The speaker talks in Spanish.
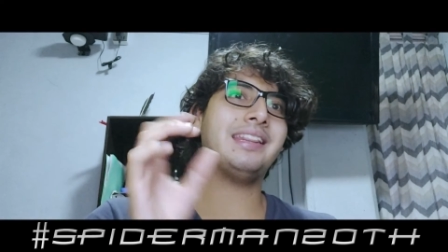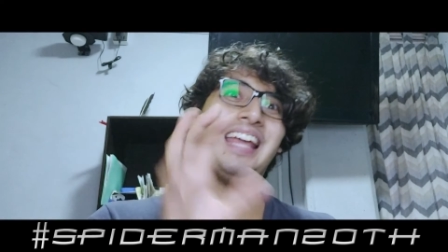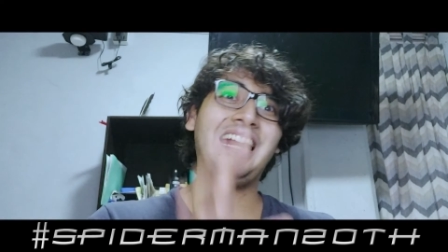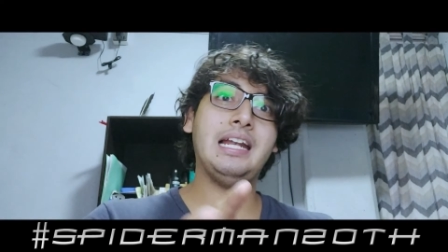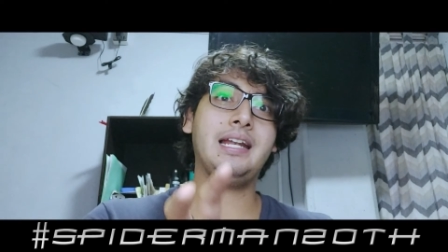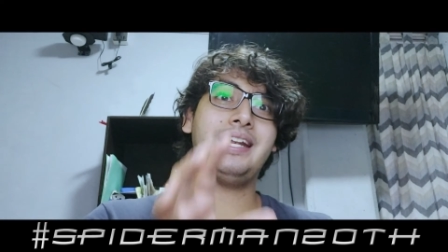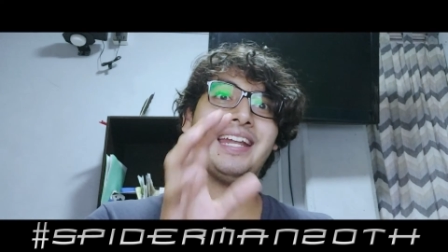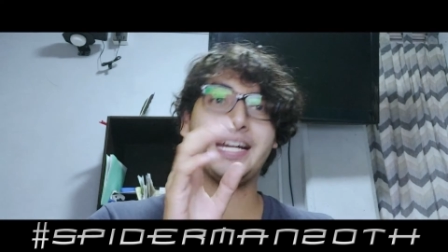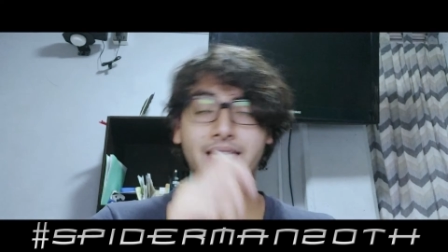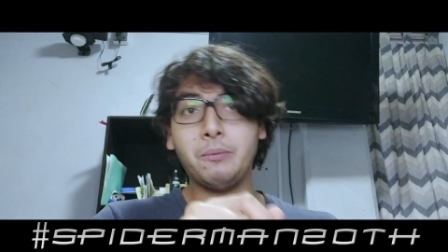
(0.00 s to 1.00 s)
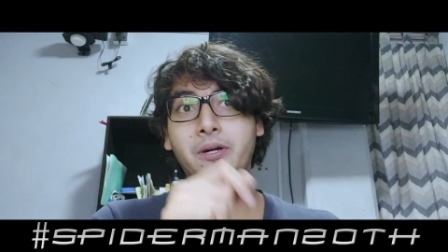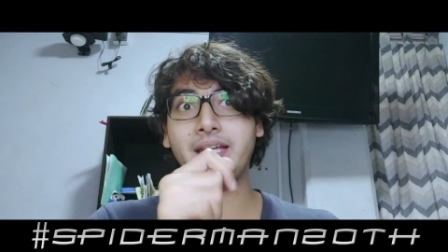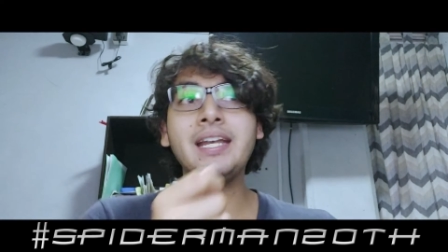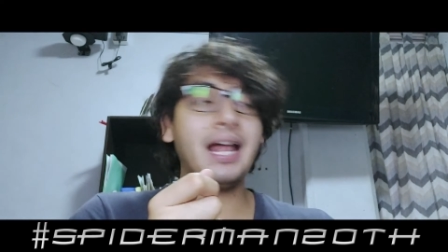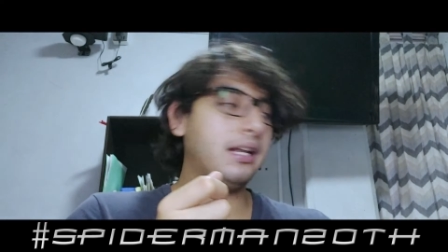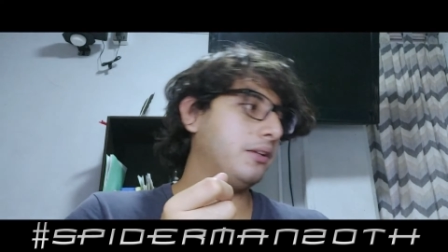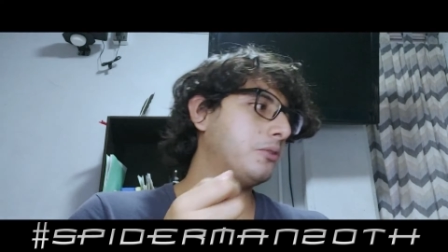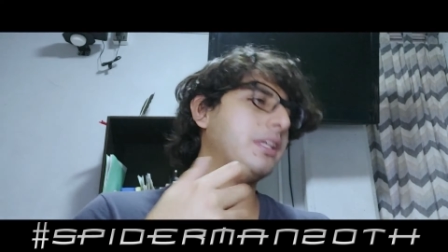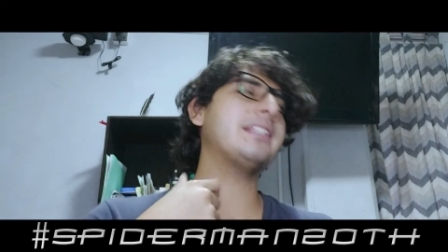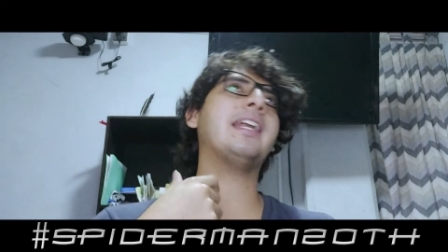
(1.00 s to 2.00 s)
del negativo original,
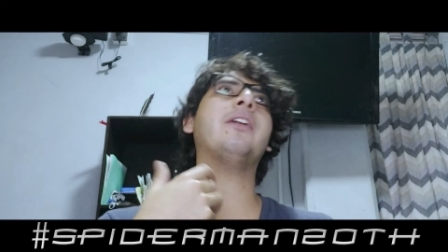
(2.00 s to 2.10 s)
y ustedes